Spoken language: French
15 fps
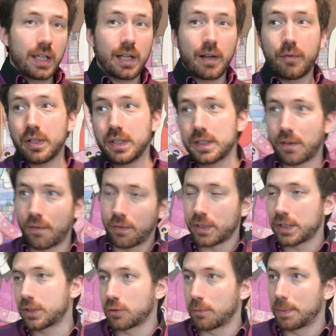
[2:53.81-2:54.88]
Et elle voit des enfants
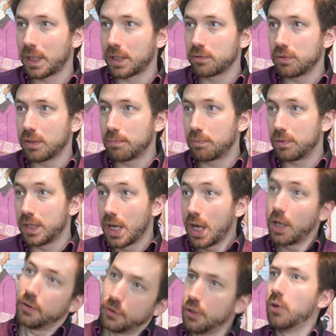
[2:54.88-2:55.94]
qui sont perdus et puis
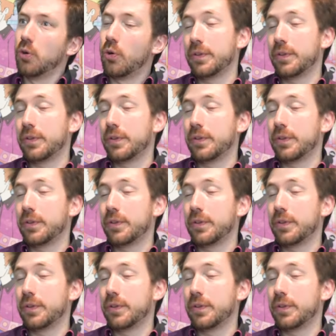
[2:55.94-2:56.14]
non,